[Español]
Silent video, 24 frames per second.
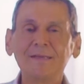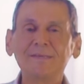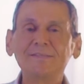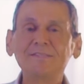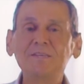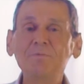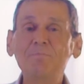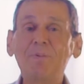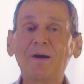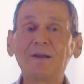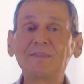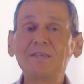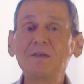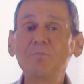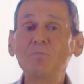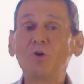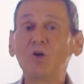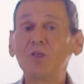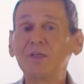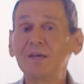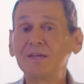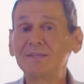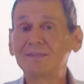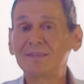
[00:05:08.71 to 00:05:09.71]
Si
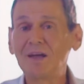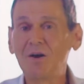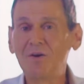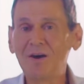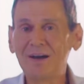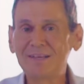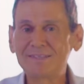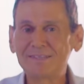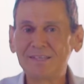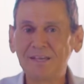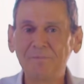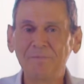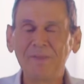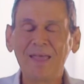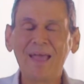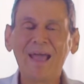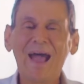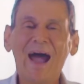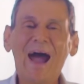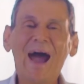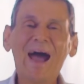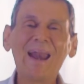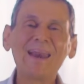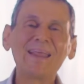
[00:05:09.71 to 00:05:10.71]
partimos de esta base,
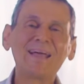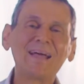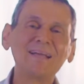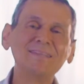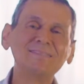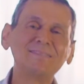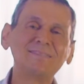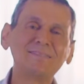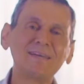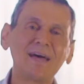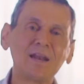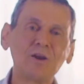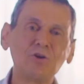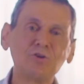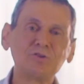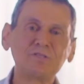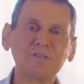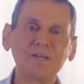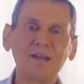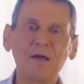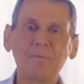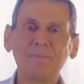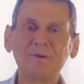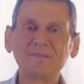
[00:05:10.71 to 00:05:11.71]
alcanzarlo
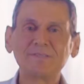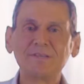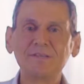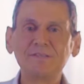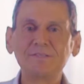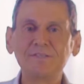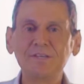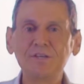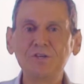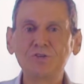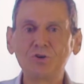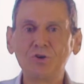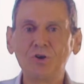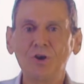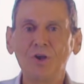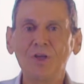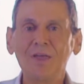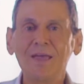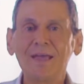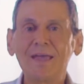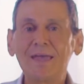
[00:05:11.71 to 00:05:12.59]
será más sencillo